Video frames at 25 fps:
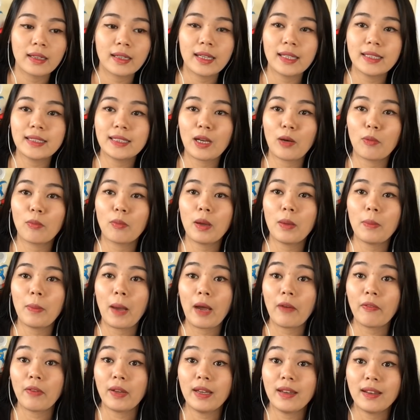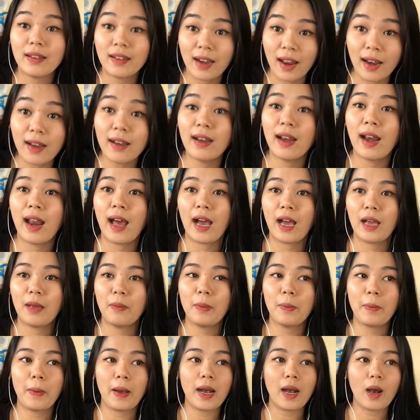Cái xong mấy bà phải đình lại,
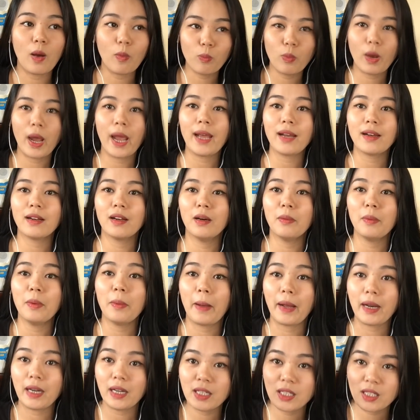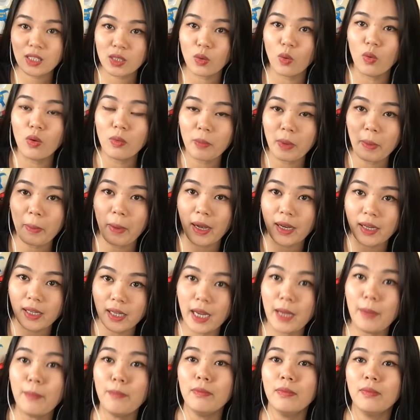mấy bà không hát nữa, mấy bà đi xuống, mấy bà
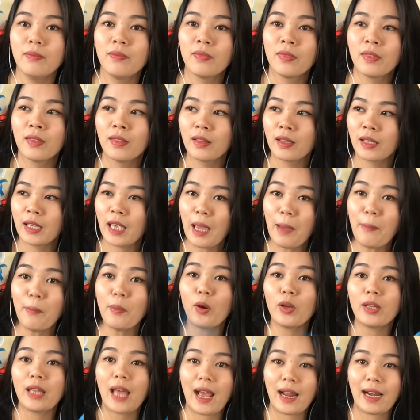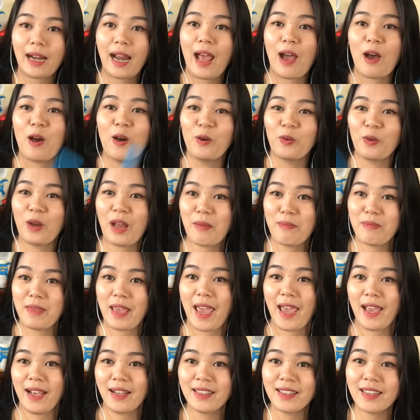kiếm kiếm coi thằng nào đem
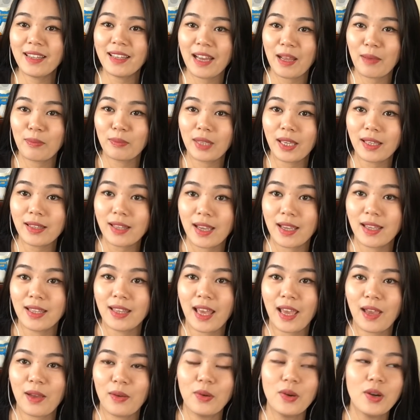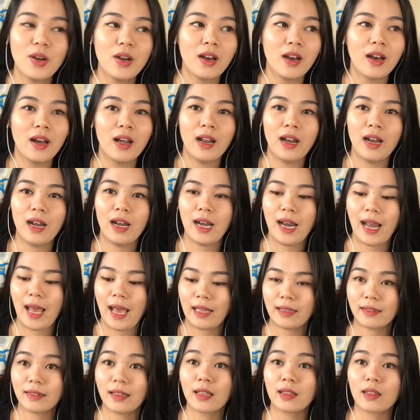nhãn với đem trái thị theo
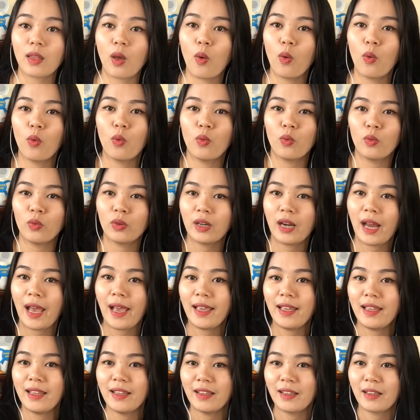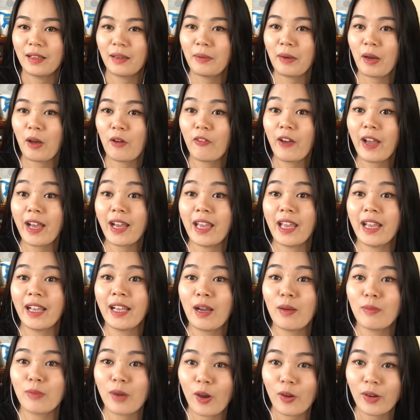là tịch thu. Đây, bắt đầu phát hiện
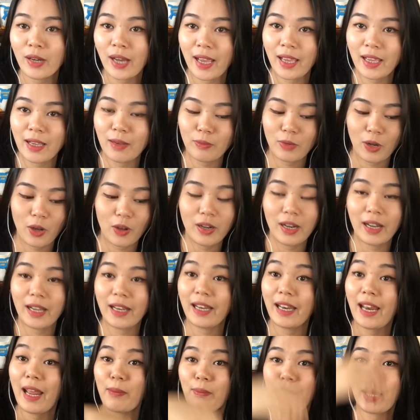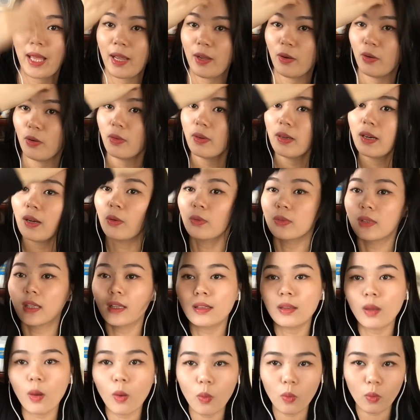ông nội này, ông nội là đem theo, bắt đầu
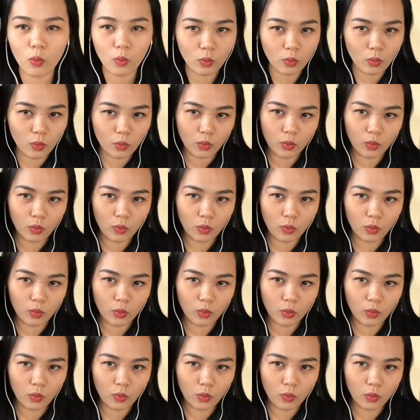tịch thu,